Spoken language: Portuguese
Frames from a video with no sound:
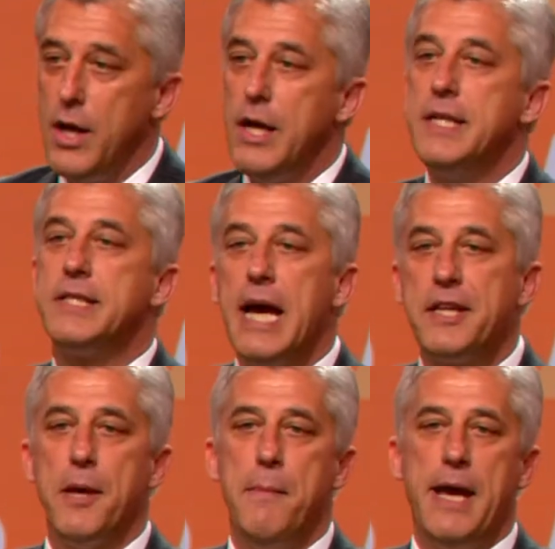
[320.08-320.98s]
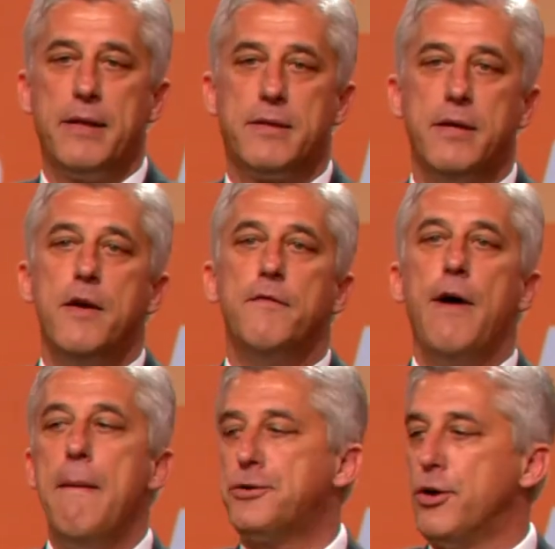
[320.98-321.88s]
E certamente
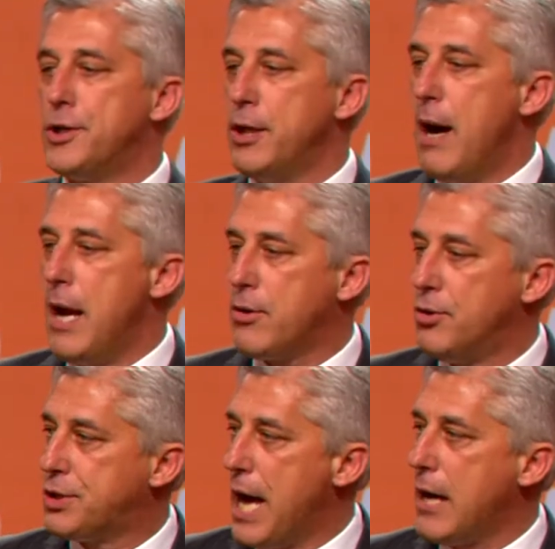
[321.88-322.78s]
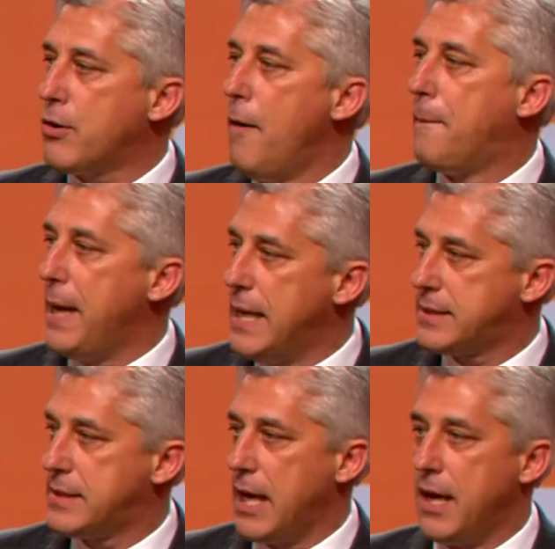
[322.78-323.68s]
vamos continuar a contar com o
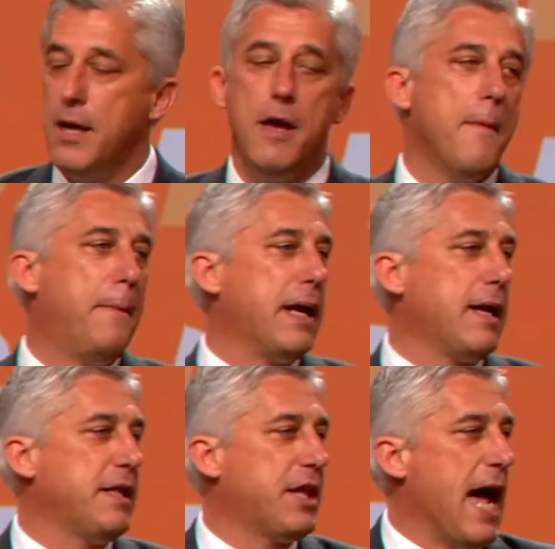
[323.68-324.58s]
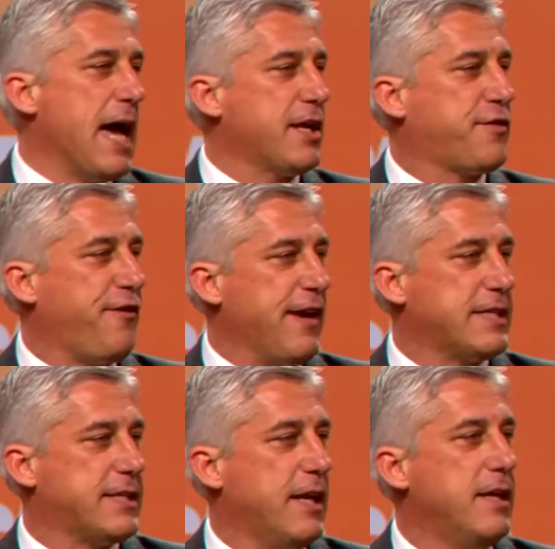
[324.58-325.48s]
PSD para liderar a
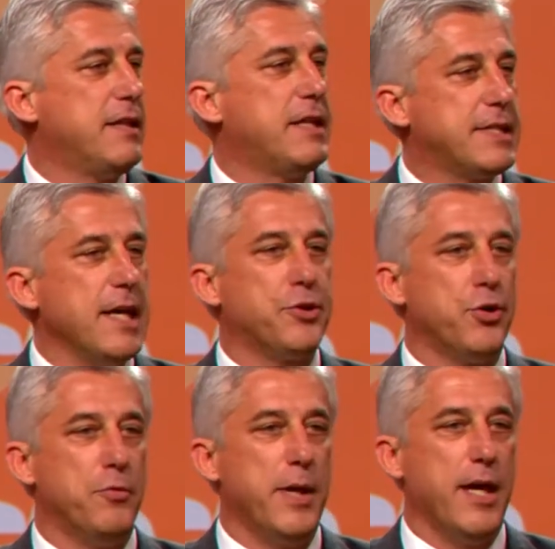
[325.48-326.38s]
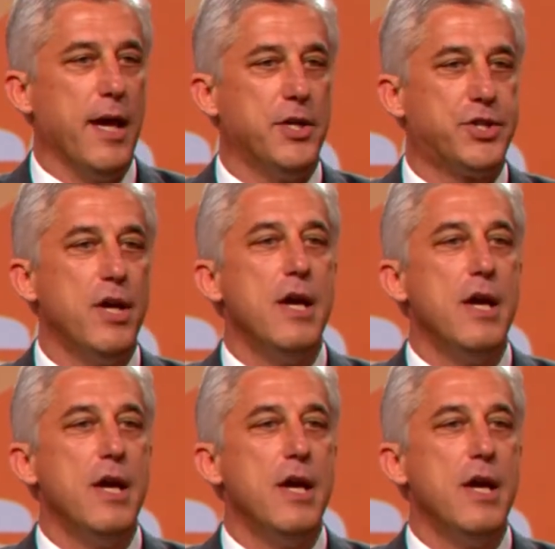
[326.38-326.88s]
defesa das autonomias,